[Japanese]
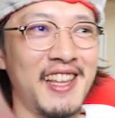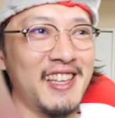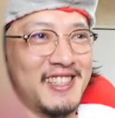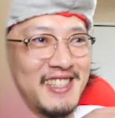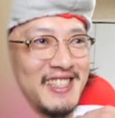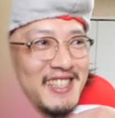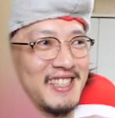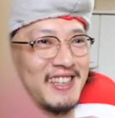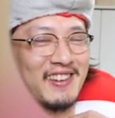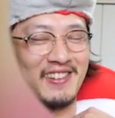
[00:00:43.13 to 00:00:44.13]
です。
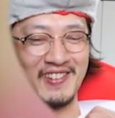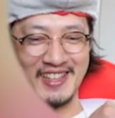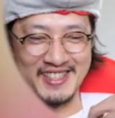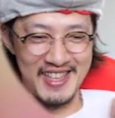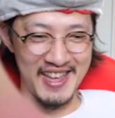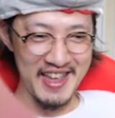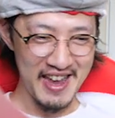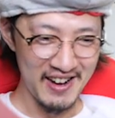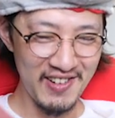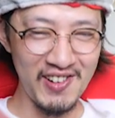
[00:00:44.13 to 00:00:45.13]
今日はですね
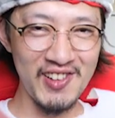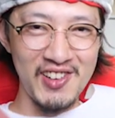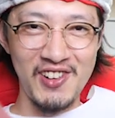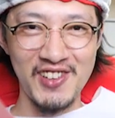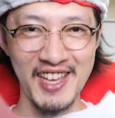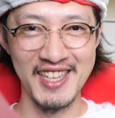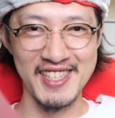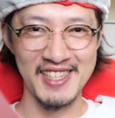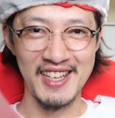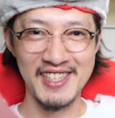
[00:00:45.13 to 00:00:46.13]

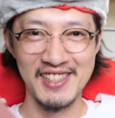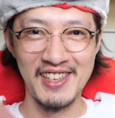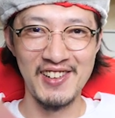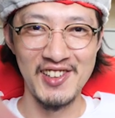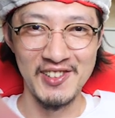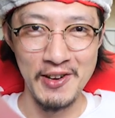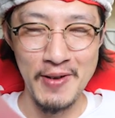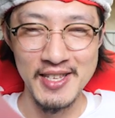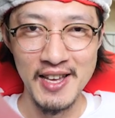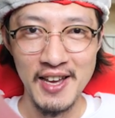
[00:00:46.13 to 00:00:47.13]
ロード・オブ・ダイス遊んでいこうと思い
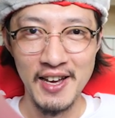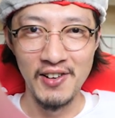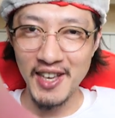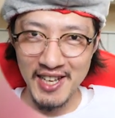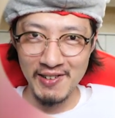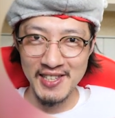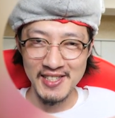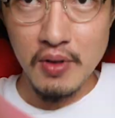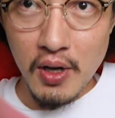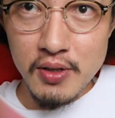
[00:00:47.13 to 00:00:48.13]
ます。お願いいたしま
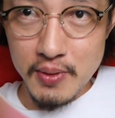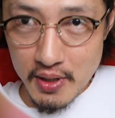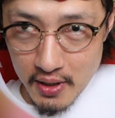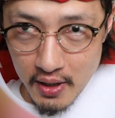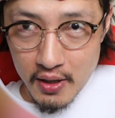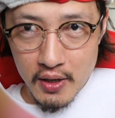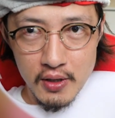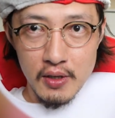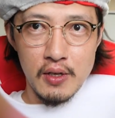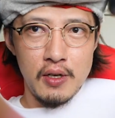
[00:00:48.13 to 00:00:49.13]
す。あ、すいませんね。
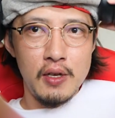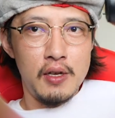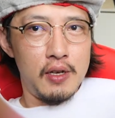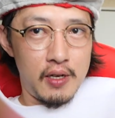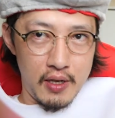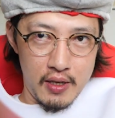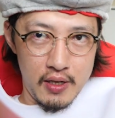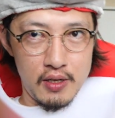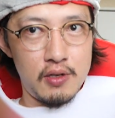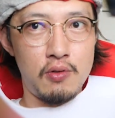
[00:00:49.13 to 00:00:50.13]
はい、
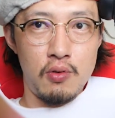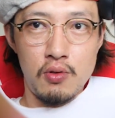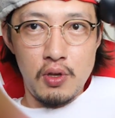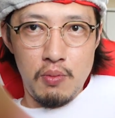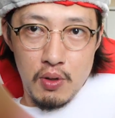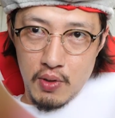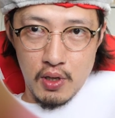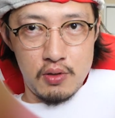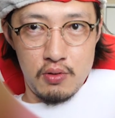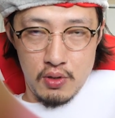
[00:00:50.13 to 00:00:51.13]
えー、じゃあここに耳
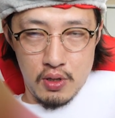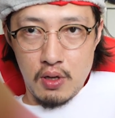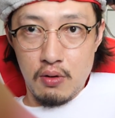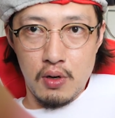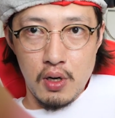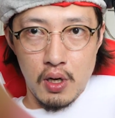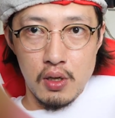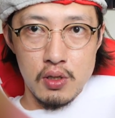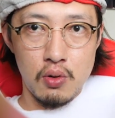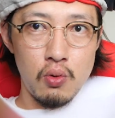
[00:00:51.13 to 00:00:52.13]
がついてるから、
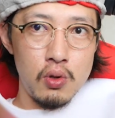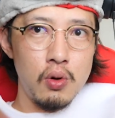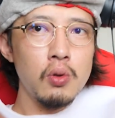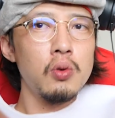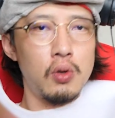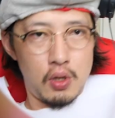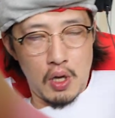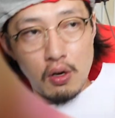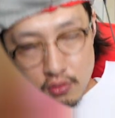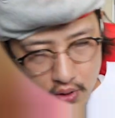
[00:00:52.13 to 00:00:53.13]
じゃあここで音聞ける